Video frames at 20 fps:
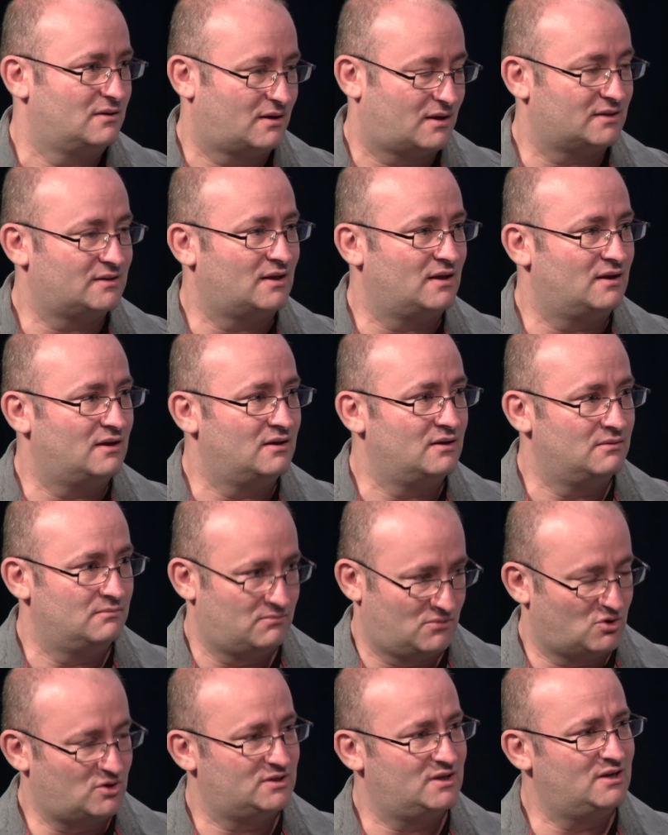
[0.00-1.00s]
Когда
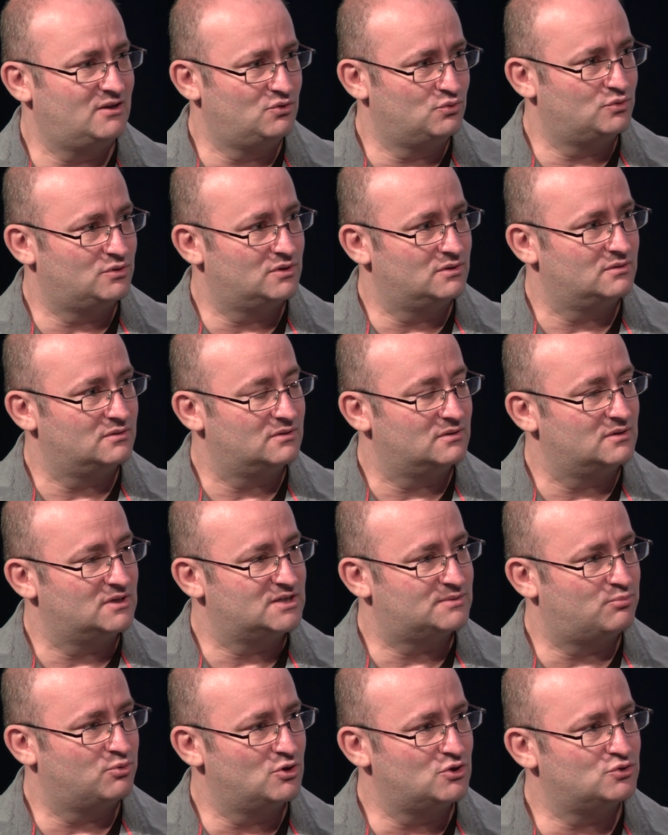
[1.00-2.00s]
молодые люди
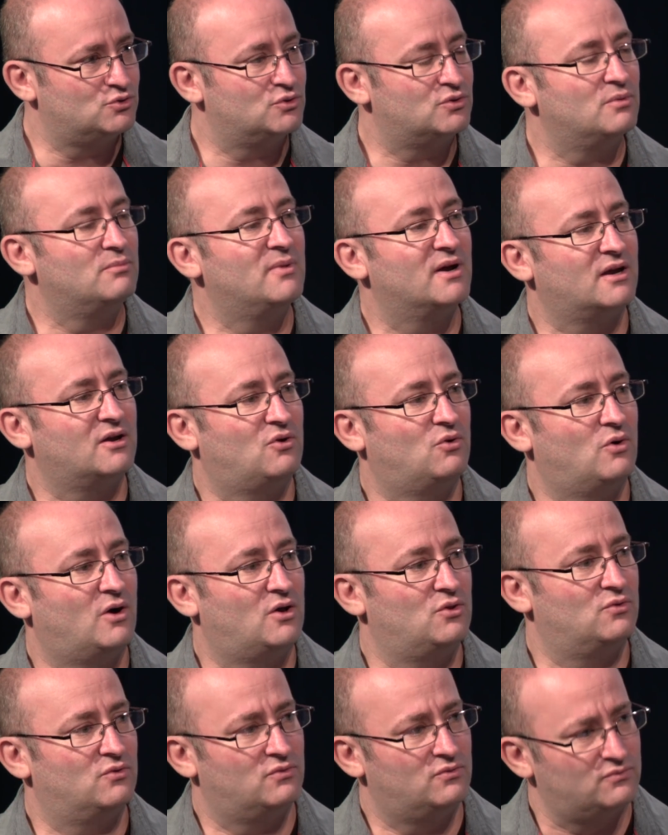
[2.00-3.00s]
используют
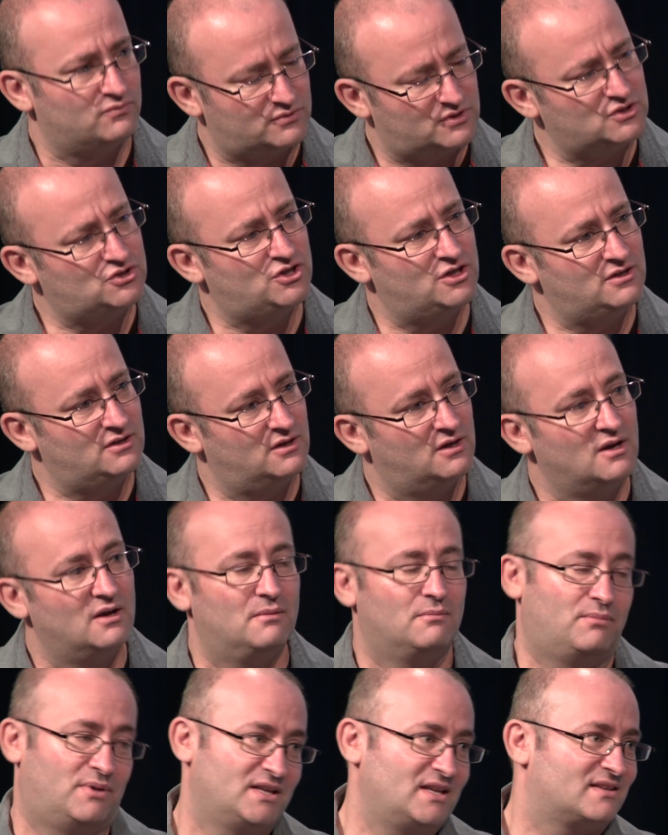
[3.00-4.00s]
марихуану в течение,
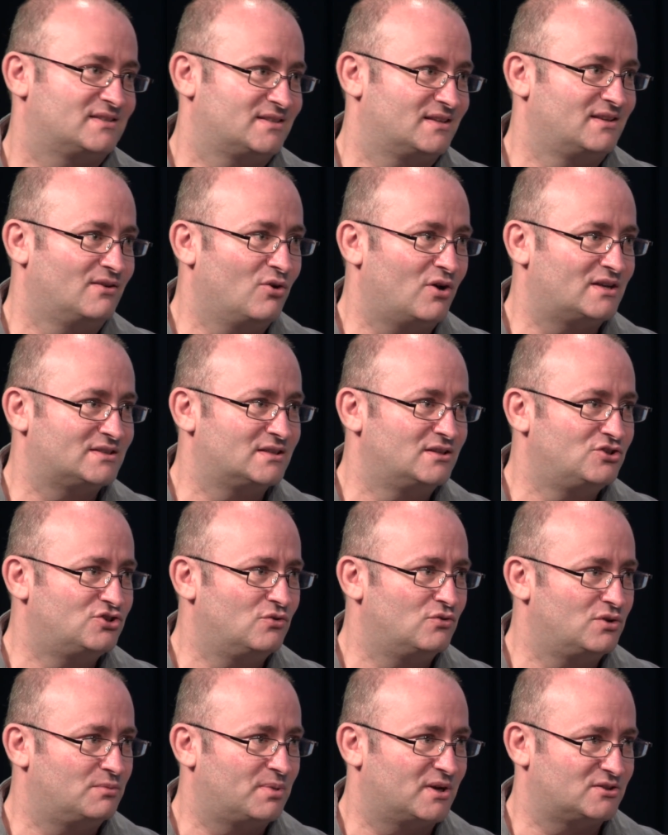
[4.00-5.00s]
понятно, с одного раза
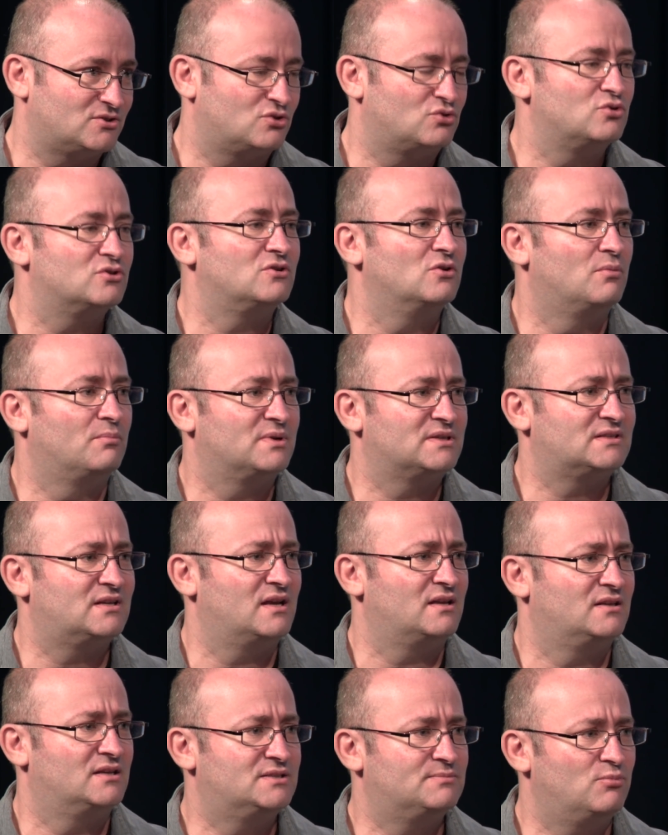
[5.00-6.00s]
ничего не произойдет, но если он
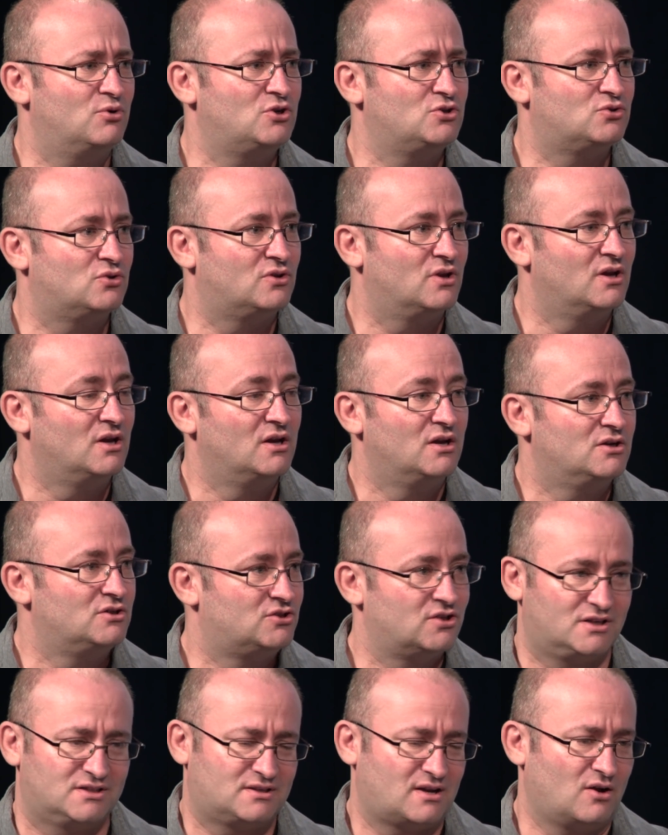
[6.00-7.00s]
постоянно использует,
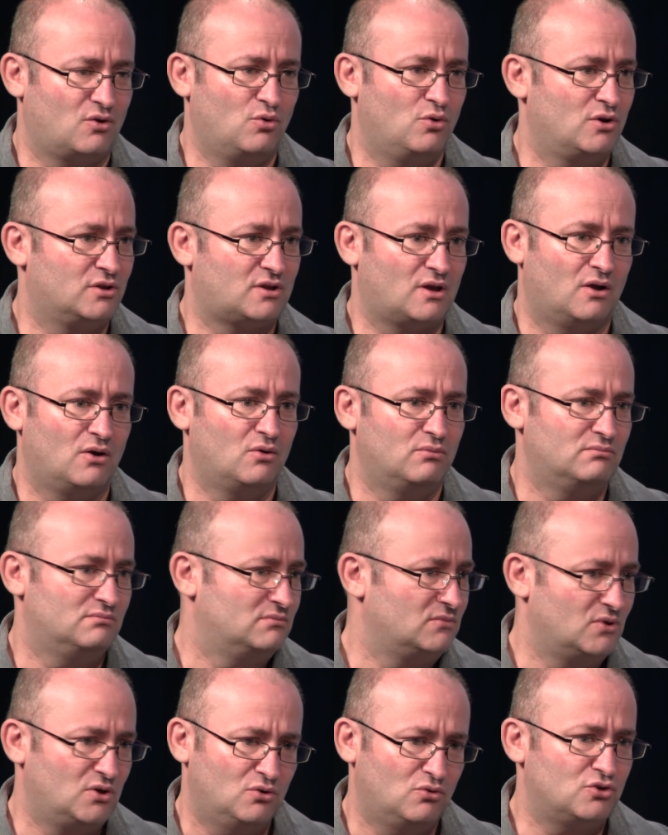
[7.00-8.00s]
через какое-то
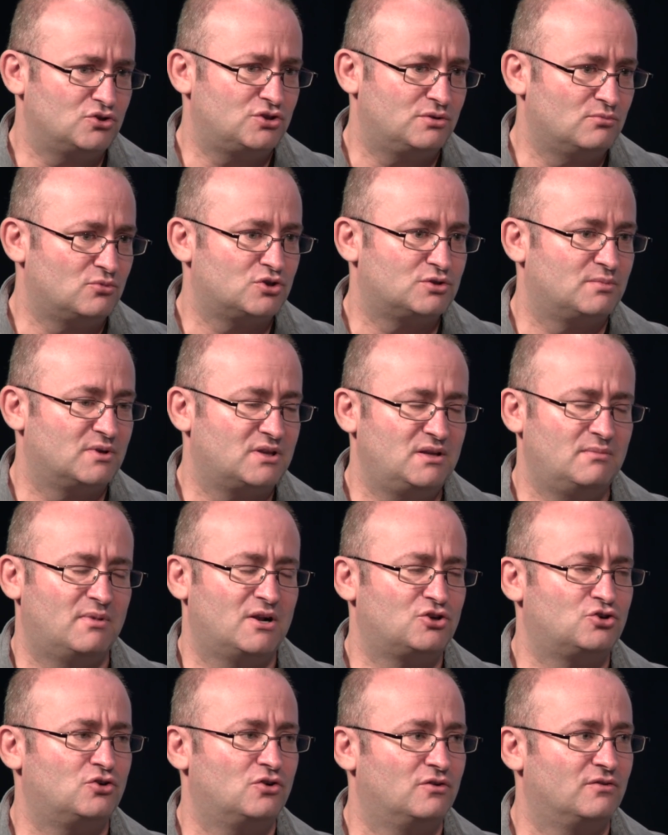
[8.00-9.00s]
очень, может быть,
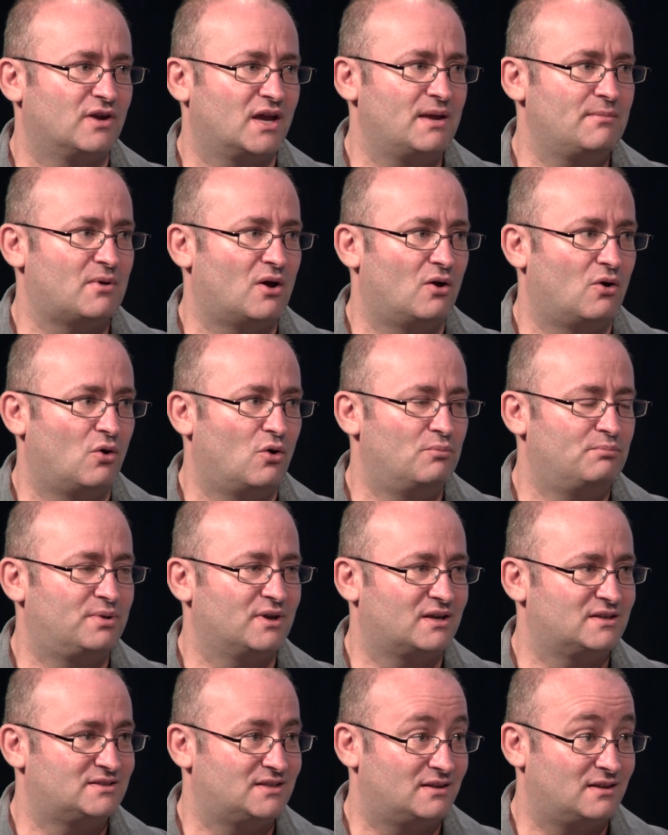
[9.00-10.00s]
небольшое время он
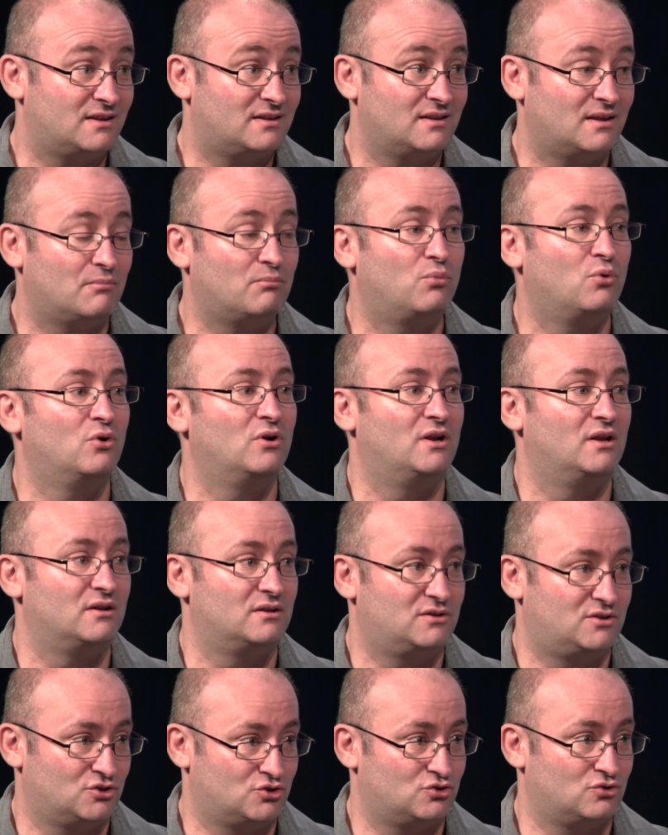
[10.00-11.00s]
пересядет на более
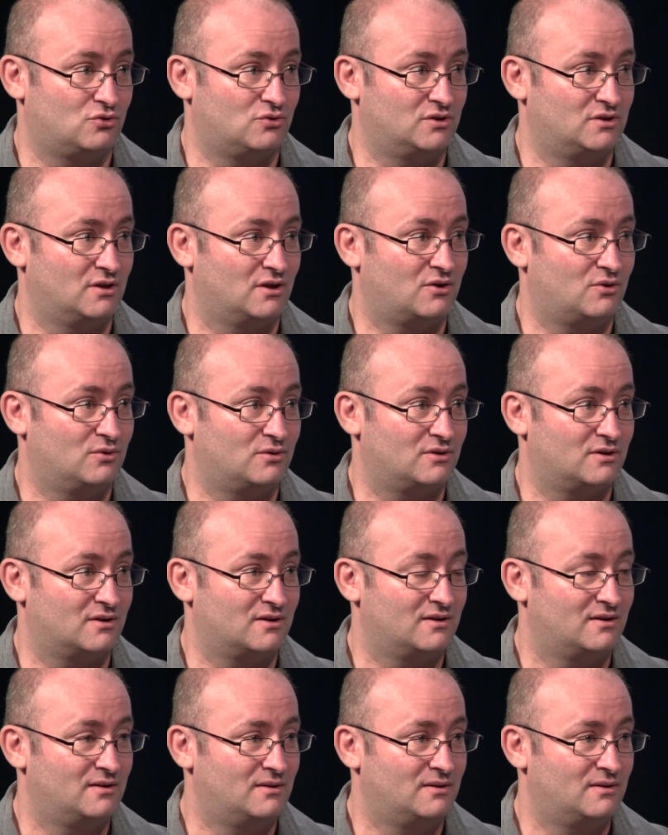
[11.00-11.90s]
тяжелый наркотик.